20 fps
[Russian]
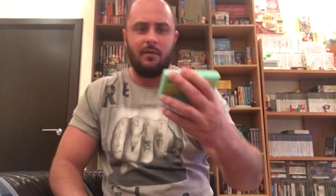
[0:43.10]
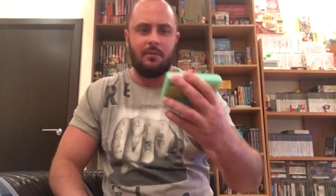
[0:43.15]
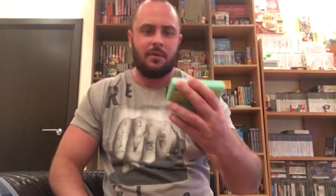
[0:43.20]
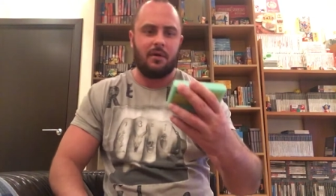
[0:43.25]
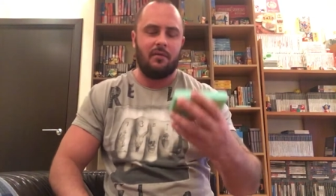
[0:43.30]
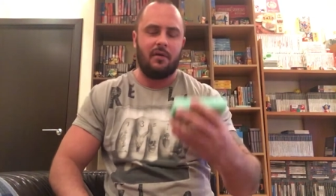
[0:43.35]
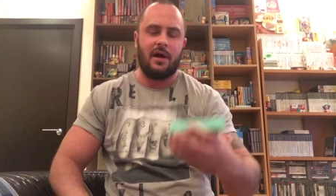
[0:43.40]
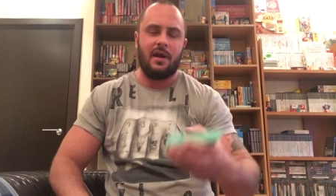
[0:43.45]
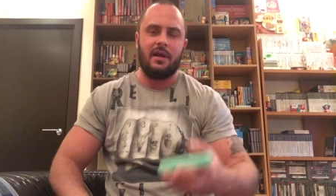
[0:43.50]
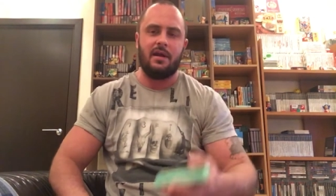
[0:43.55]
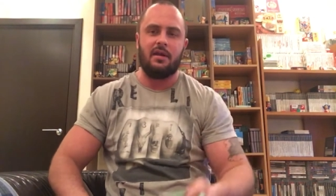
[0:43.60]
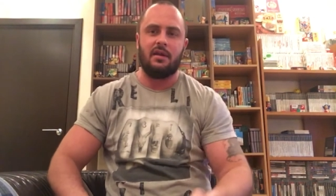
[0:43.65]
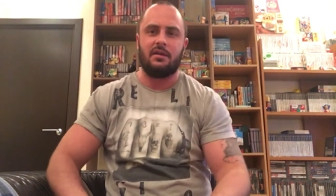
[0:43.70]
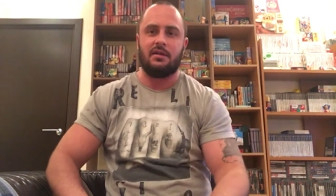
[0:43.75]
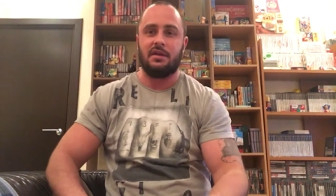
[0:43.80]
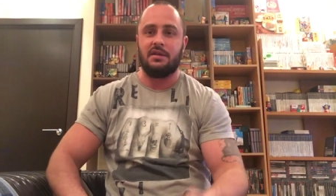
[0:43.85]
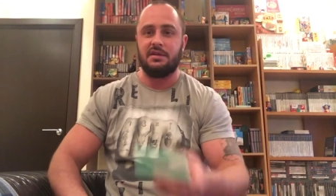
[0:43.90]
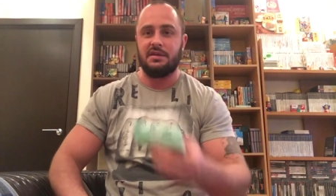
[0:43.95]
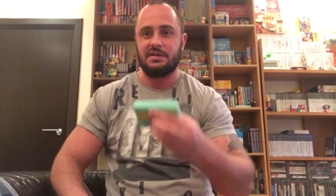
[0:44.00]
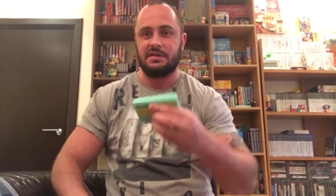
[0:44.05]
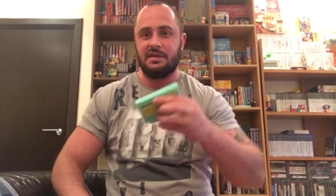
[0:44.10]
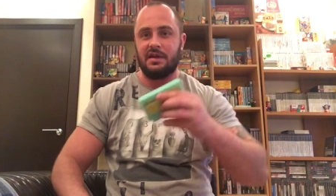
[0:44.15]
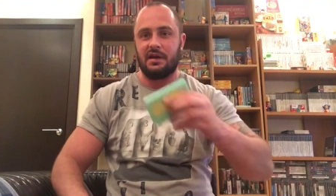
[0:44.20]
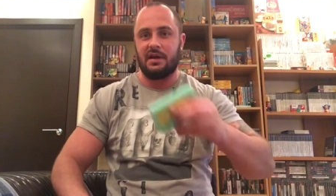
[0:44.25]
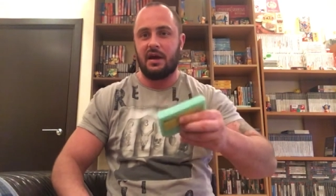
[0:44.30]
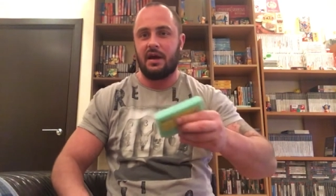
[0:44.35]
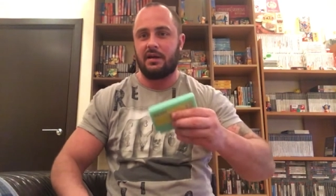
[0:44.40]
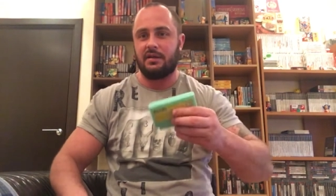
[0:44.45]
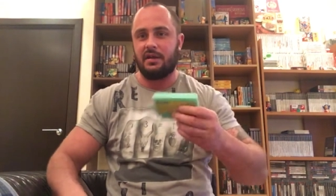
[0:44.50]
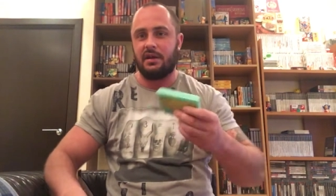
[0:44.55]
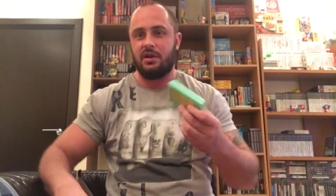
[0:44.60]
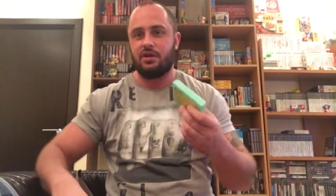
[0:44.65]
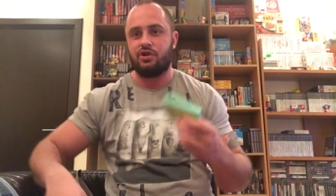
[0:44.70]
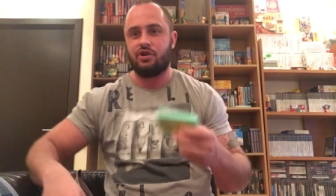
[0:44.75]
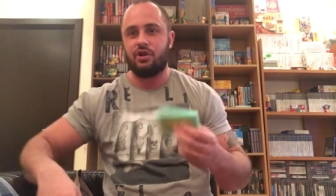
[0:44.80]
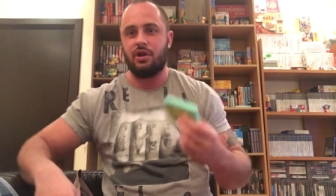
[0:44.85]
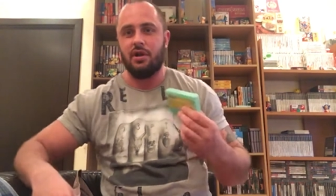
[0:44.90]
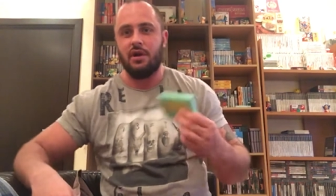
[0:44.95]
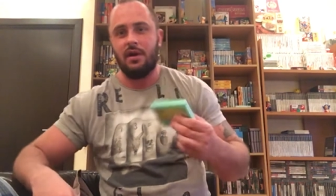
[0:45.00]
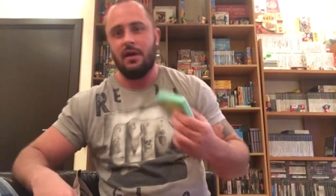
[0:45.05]
вам говорил, это единственный картридж
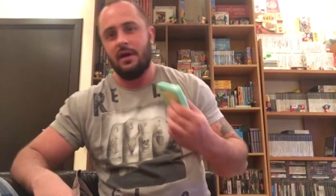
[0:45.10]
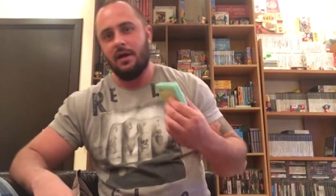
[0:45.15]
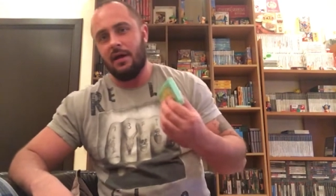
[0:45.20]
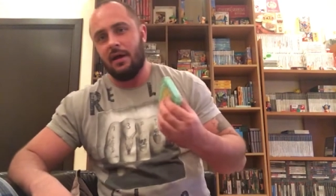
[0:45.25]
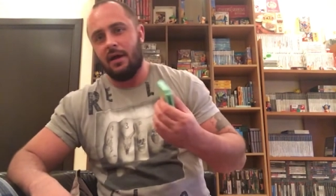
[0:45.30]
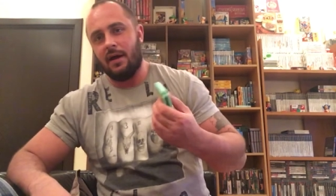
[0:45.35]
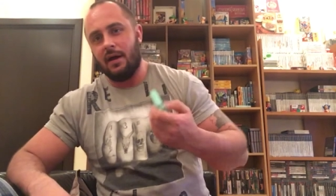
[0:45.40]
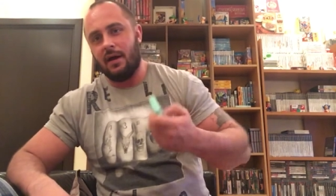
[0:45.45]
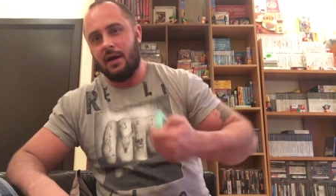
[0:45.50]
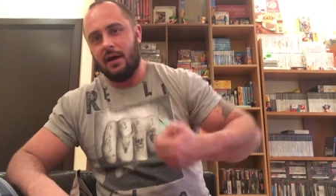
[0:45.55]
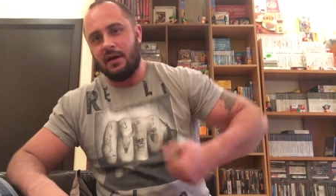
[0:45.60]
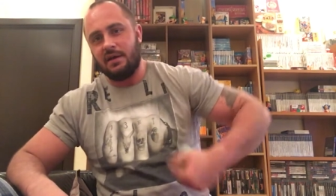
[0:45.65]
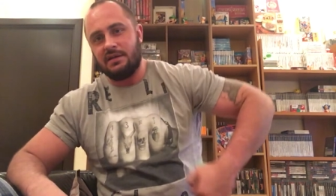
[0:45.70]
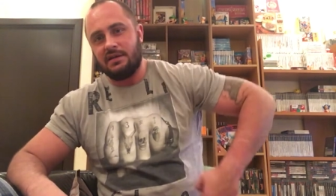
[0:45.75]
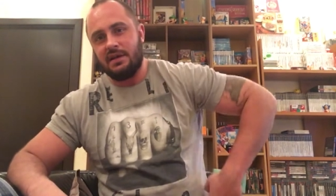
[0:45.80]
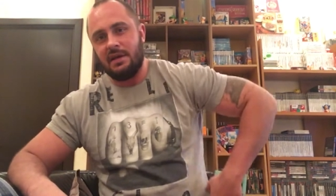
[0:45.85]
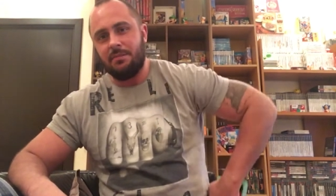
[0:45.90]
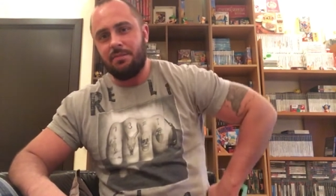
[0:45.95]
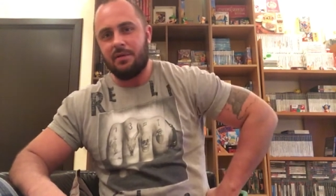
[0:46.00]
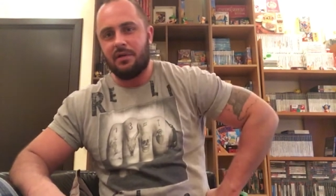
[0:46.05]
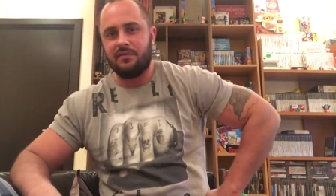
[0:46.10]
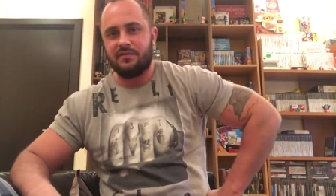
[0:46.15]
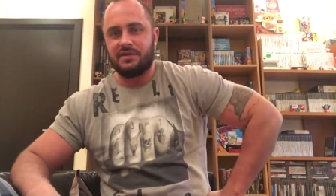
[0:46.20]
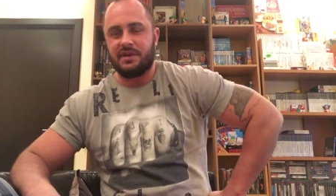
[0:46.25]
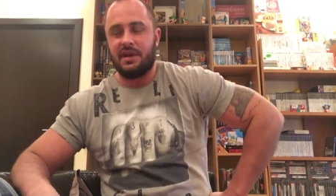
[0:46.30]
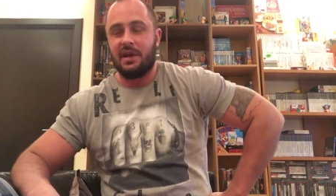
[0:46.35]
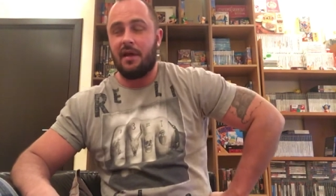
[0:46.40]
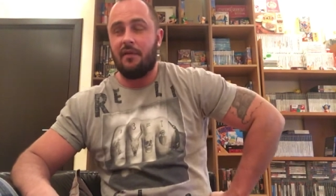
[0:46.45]
э, стиплеровский.